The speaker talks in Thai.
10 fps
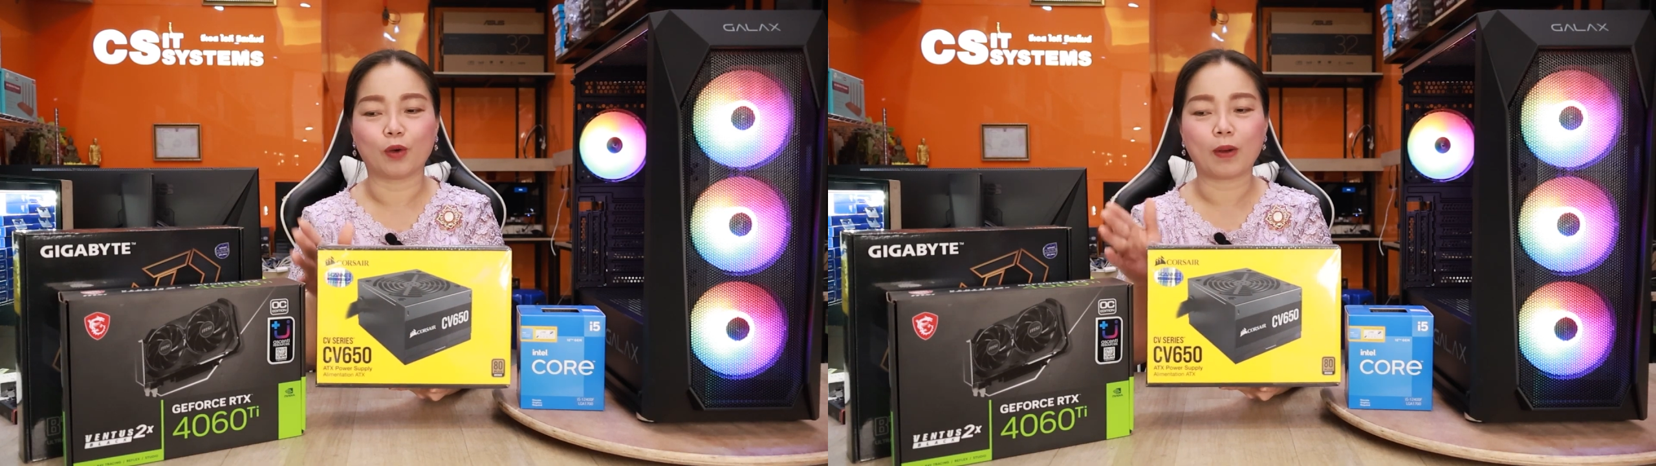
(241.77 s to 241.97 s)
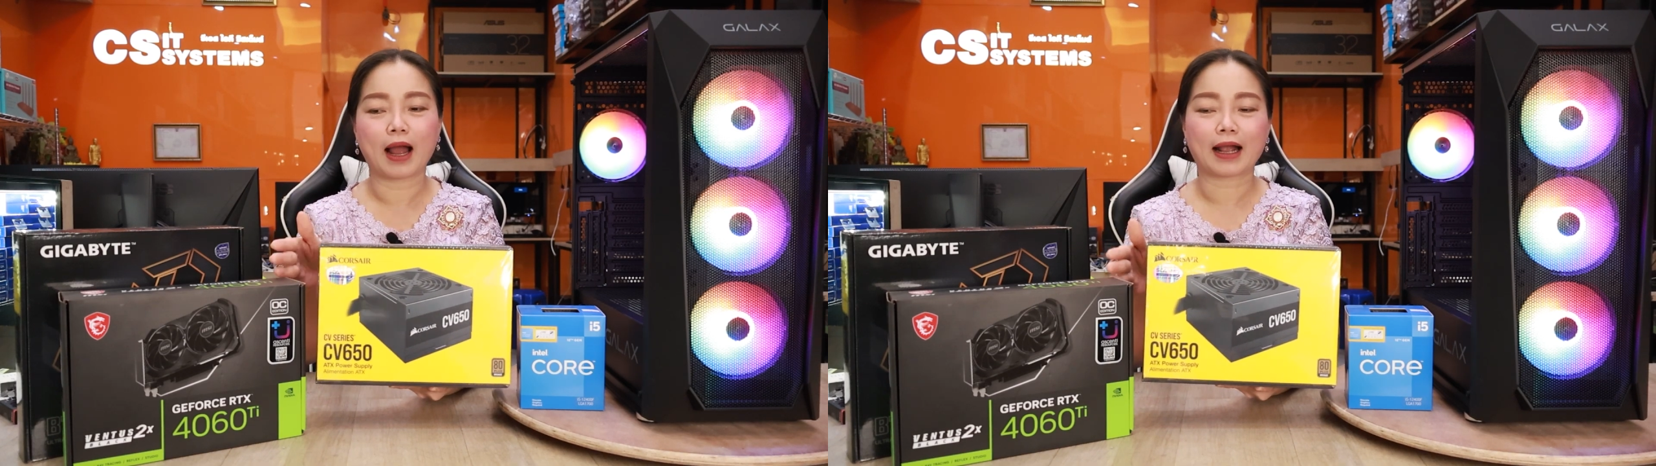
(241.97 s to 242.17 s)
ห
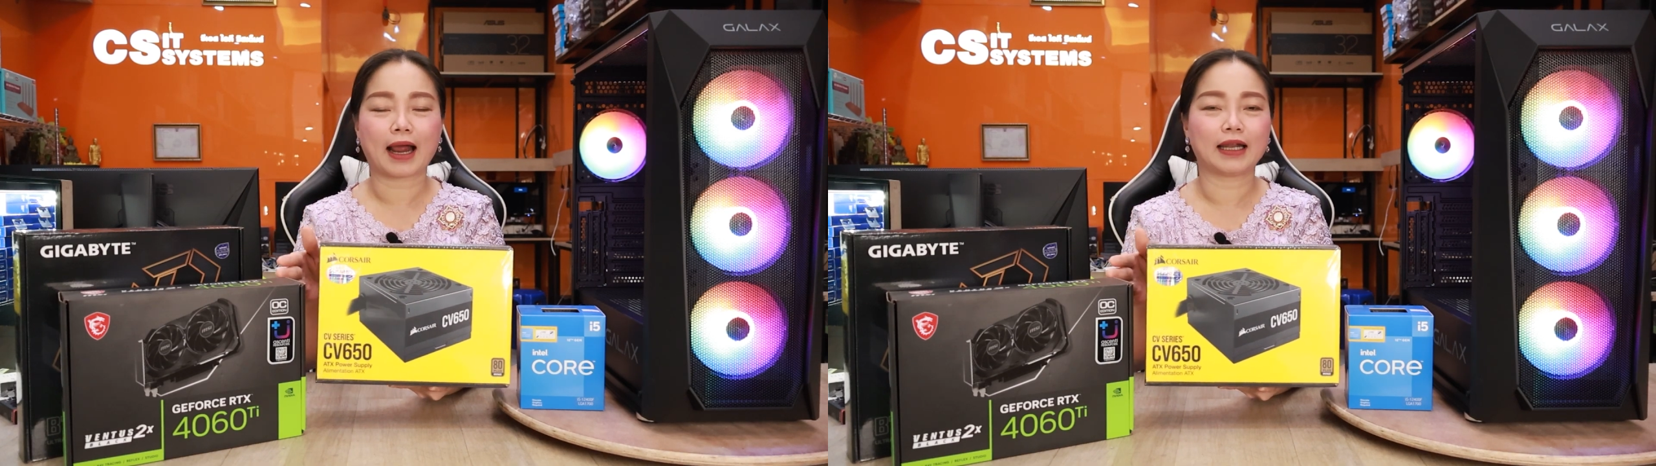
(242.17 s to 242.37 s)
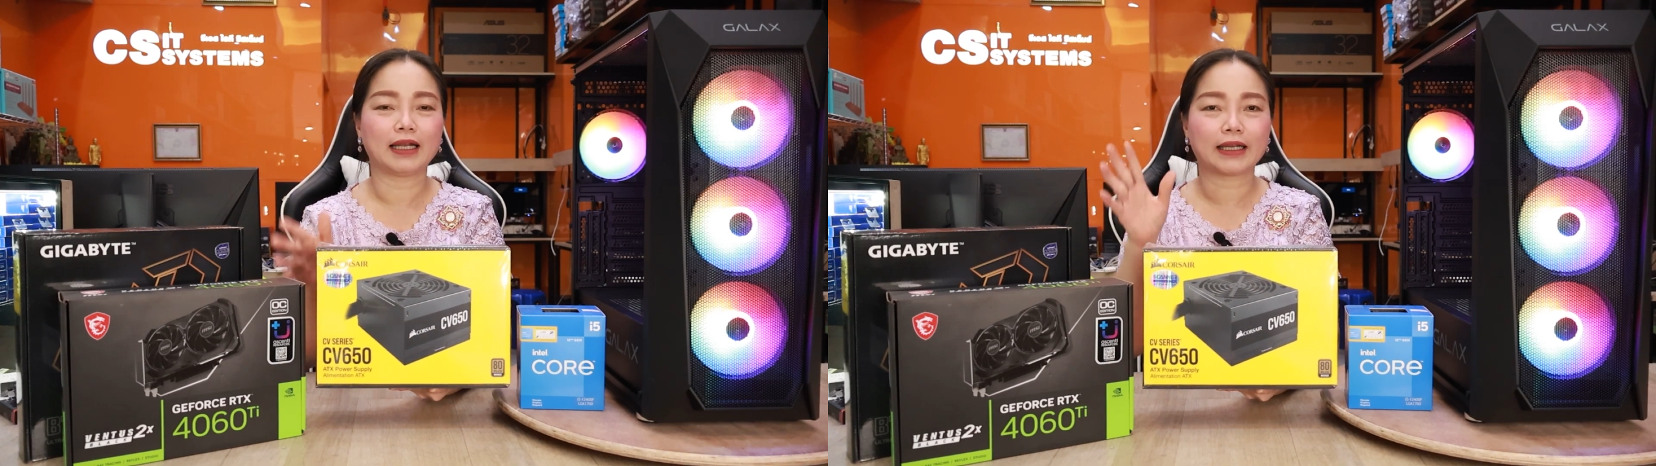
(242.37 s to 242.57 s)
รือว่า
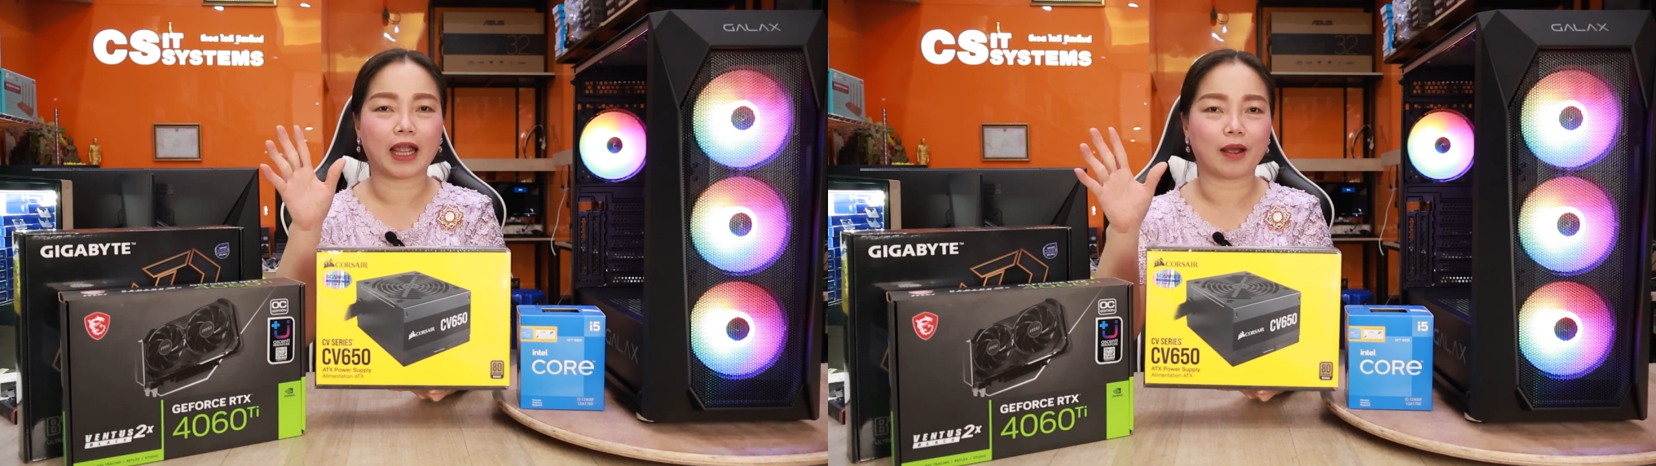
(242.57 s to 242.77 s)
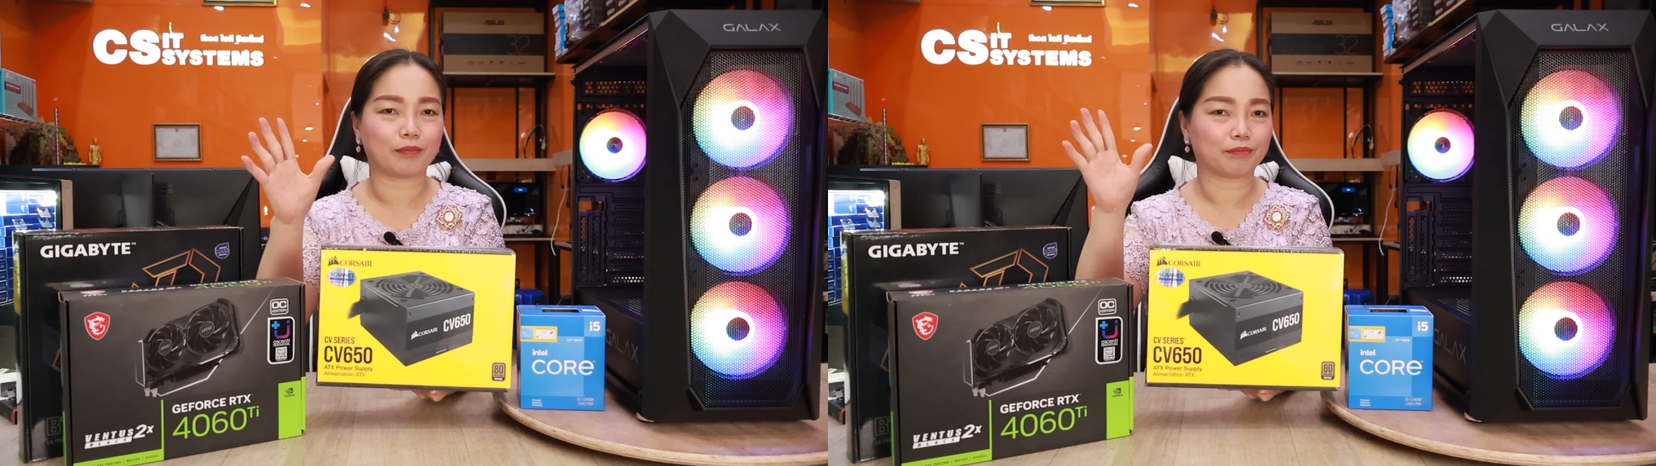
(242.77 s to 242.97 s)
การเล่น
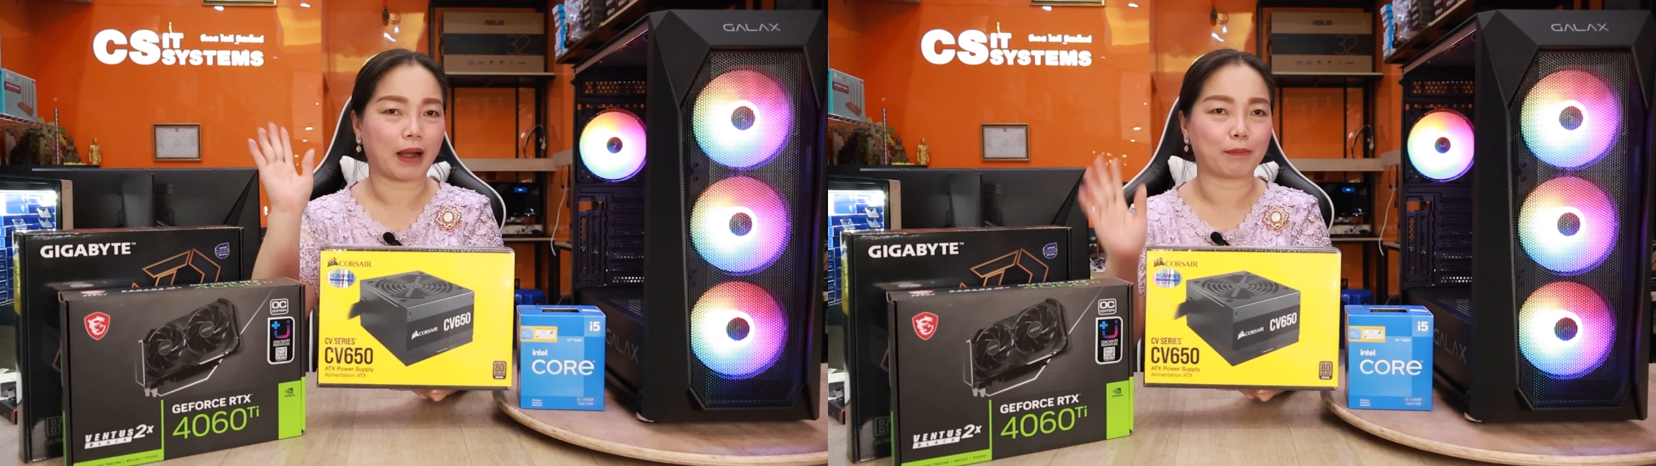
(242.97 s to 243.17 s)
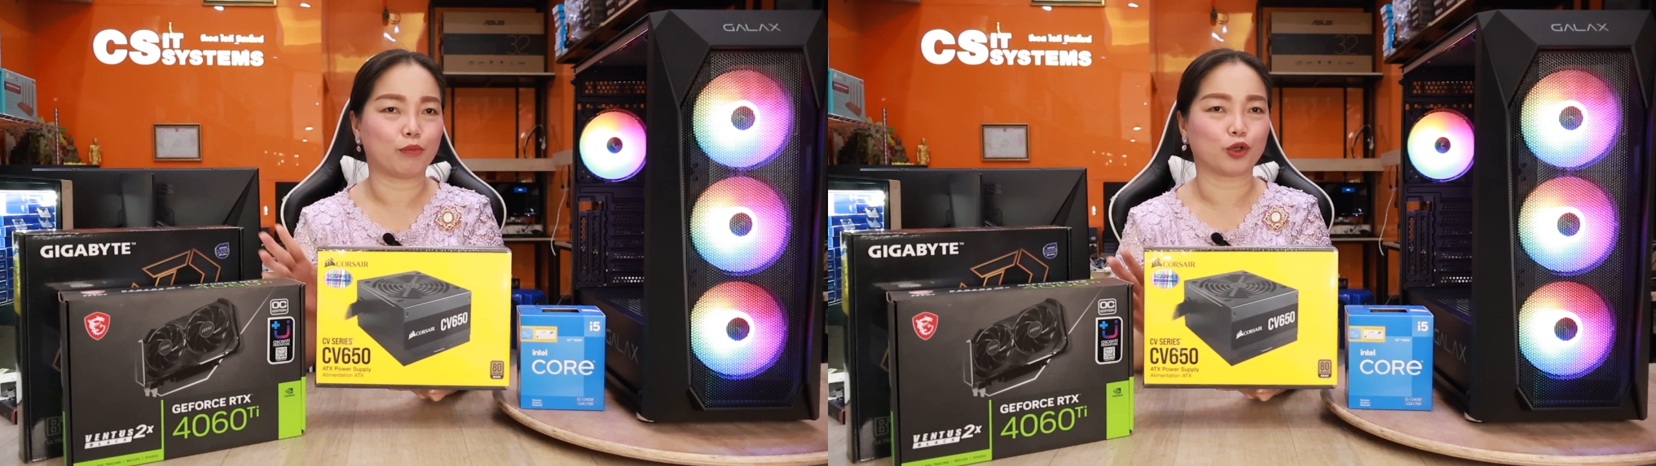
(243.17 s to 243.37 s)
เกมปรั